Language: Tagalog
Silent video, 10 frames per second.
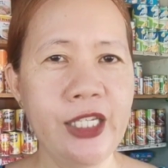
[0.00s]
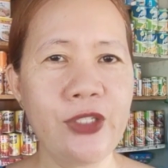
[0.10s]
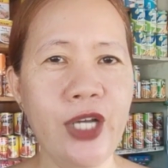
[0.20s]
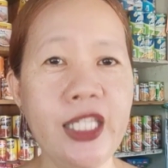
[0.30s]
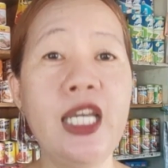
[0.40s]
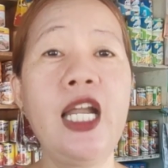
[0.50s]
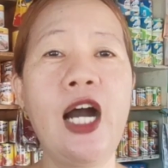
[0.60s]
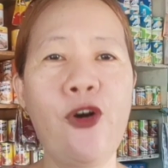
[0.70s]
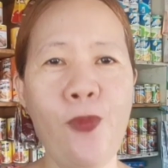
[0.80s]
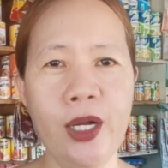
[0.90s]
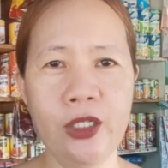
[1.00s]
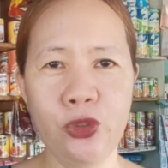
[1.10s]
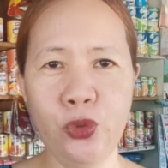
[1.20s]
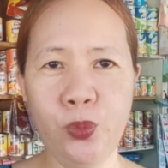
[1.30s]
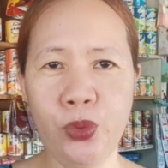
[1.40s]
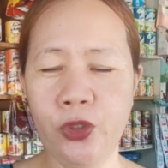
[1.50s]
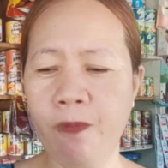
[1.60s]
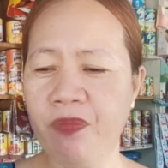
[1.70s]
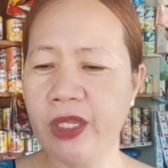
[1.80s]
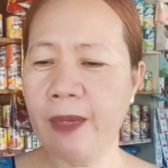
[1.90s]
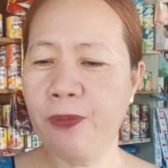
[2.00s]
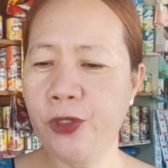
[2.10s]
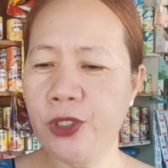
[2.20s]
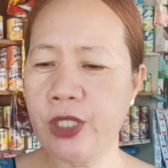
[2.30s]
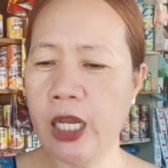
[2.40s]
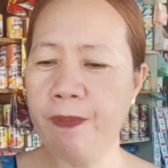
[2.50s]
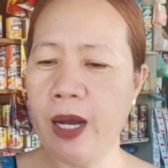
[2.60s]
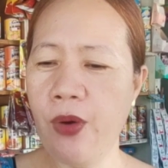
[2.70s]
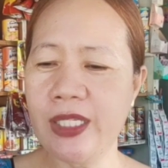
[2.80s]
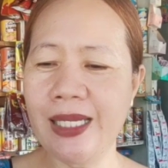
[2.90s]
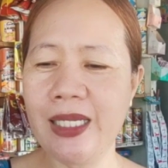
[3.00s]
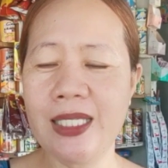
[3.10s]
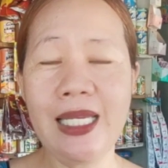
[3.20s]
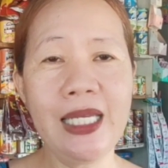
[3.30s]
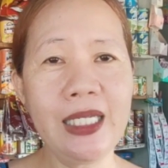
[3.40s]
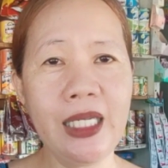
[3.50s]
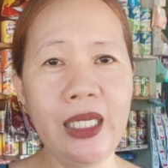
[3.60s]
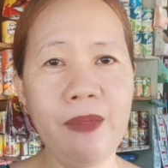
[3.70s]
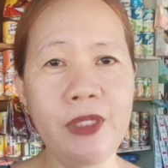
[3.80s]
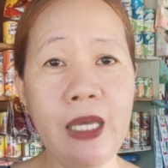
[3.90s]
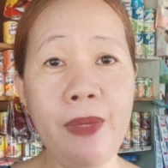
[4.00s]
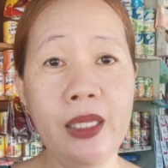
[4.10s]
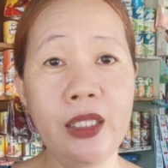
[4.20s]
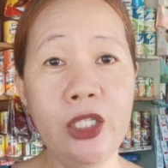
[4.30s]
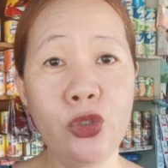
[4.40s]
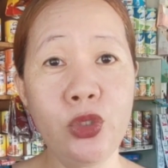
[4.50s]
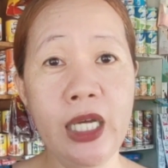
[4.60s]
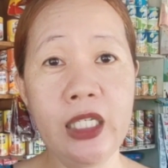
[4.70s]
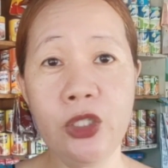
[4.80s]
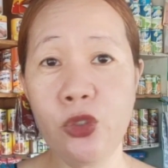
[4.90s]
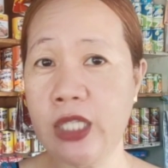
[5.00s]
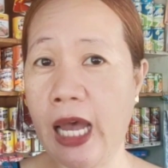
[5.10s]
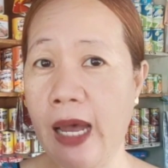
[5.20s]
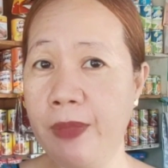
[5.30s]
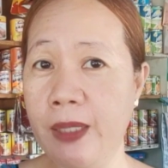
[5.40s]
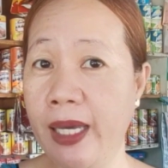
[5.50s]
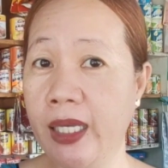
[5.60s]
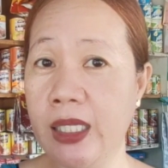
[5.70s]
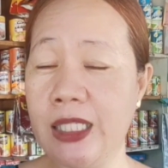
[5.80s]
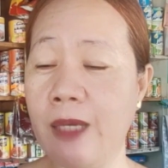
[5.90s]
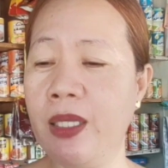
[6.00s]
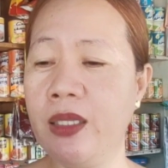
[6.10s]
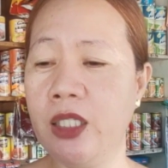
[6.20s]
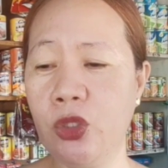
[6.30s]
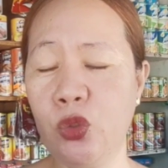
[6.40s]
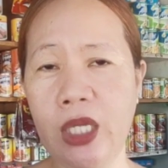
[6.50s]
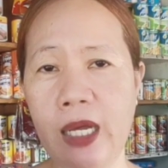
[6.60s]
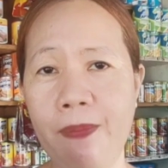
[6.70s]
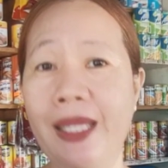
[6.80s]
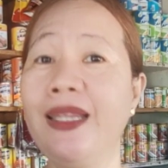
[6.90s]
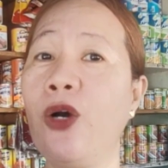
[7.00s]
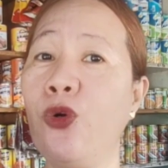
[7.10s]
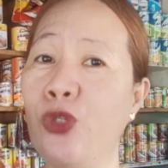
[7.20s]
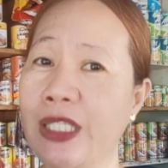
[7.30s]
So, ganyan lang ako magtubo. Tapos, halimbawa sa Nestle Cream, 72 na dito sa amin, mahigit 72 na, benta ko ng